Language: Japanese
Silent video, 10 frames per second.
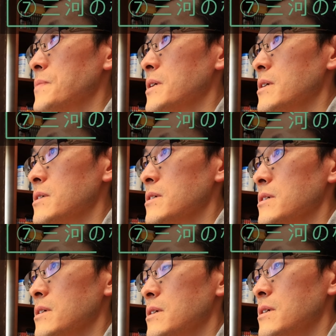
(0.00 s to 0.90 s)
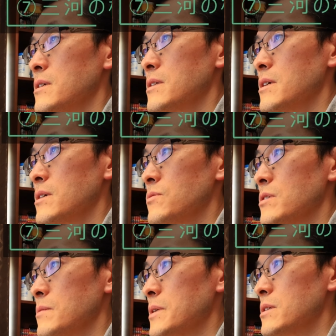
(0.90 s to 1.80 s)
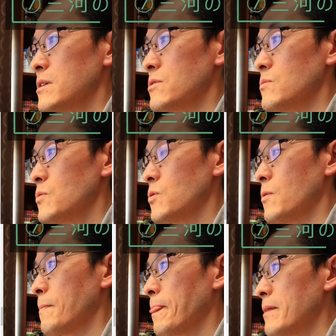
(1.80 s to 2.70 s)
ページでございますけれども